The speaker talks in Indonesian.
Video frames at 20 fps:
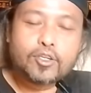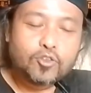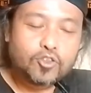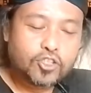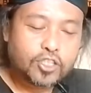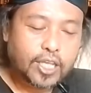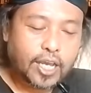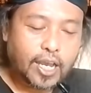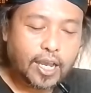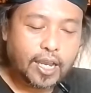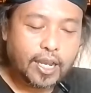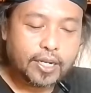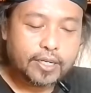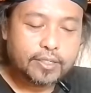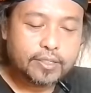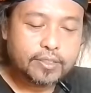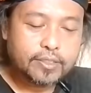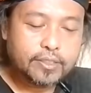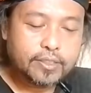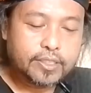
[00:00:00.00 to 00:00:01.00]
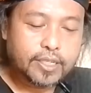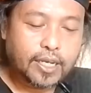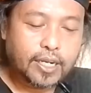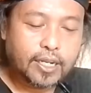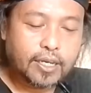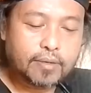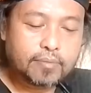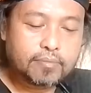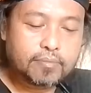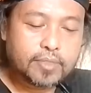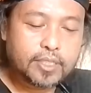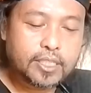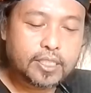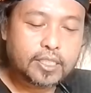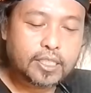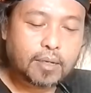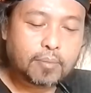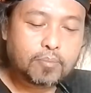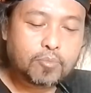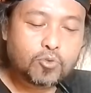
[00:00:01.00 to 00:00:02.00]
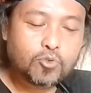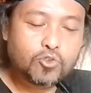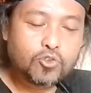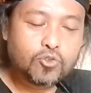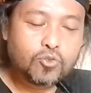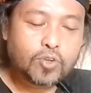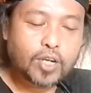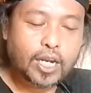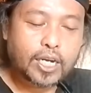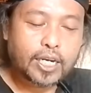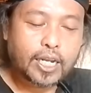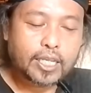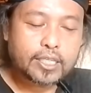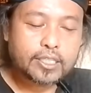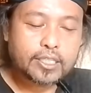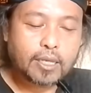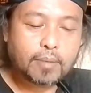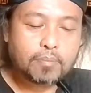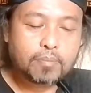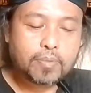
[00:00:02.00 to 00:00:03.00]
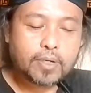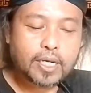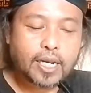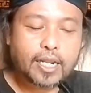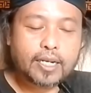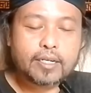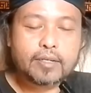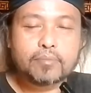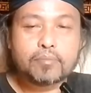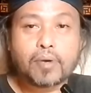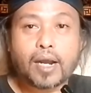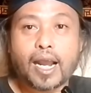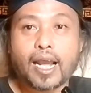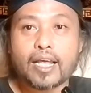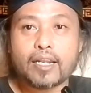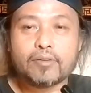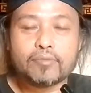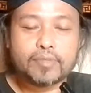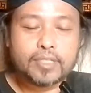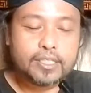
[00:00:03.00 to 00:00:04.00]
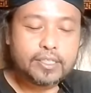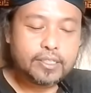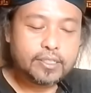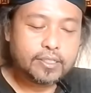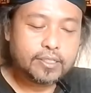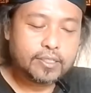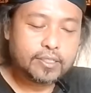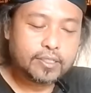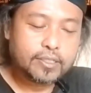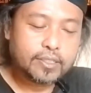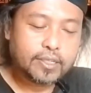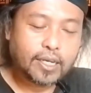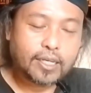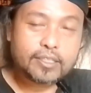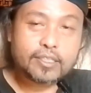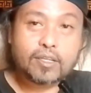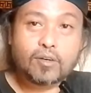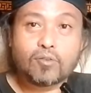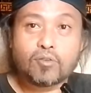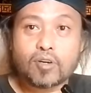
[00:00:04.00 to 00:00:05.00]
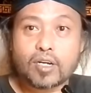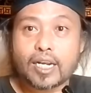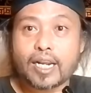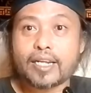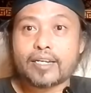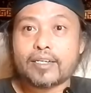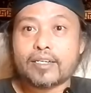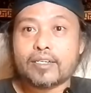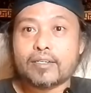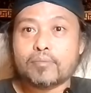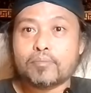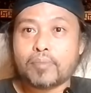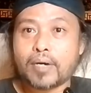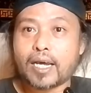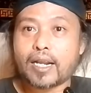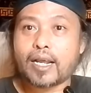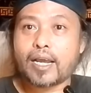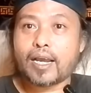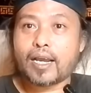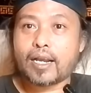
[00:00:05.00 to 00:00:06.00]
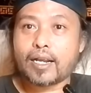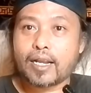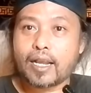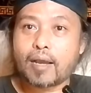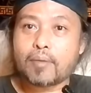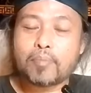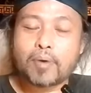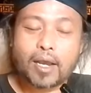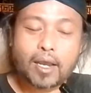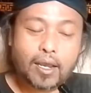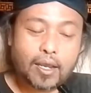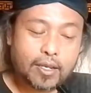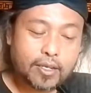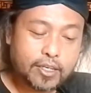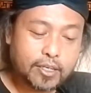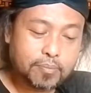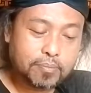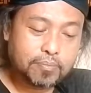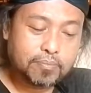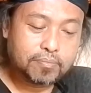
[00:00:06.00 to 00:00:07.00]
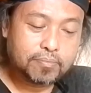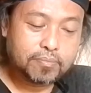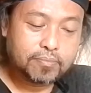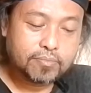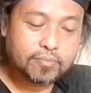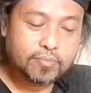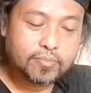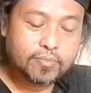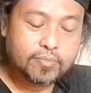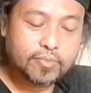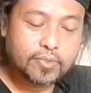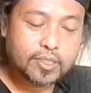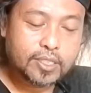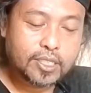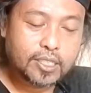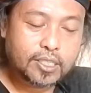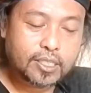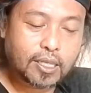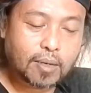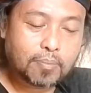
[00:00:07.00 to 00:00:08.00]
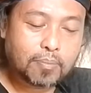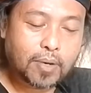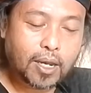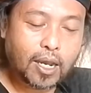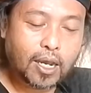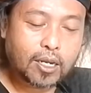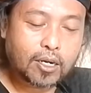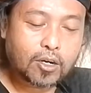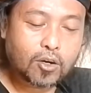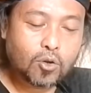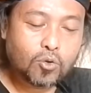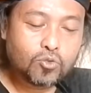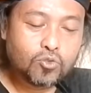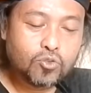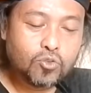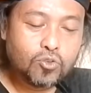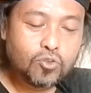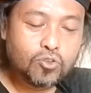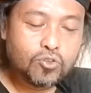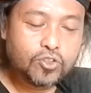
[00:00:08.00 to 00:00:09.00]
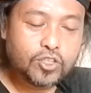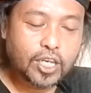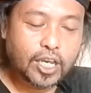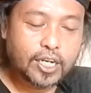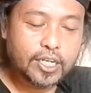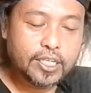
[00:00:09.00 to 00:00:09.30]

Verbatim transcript: Kedustaan dalam kitab rujukan nasab klan Pak Alwi atau klan para kabaib, kitab Ar-Raudul